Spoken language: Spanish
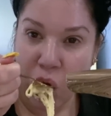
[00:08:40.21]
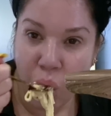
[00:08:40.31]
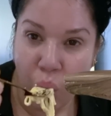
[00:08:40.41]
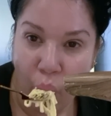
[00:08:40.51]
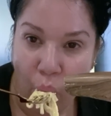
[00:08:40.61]

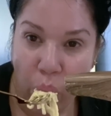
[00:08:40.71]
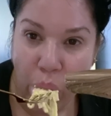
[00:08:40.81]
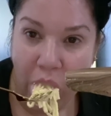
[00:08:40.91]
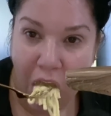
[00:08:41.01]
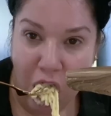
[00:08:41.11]
También creo.
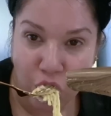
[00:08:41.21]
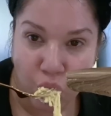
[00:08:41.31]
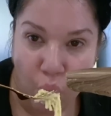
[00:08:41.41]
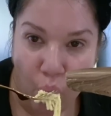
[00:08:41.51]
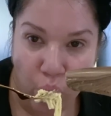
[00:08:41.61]

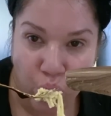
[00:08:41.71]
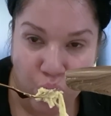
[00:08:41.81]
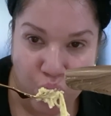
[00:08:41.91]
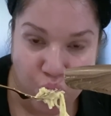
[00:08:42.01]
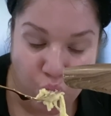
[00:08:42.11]

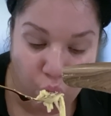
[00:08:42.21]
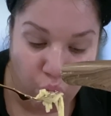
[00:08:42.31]
Mmm.